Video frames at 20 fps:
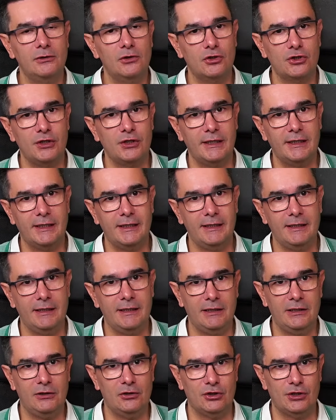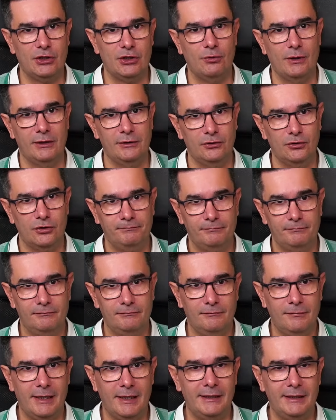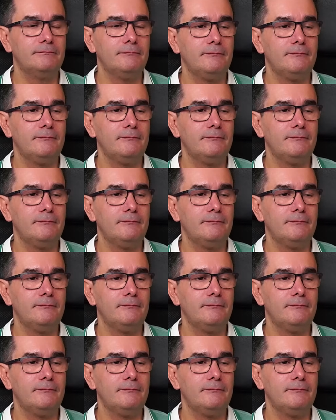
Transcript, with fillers: no sé qué, no sé cuántos, ¿vale?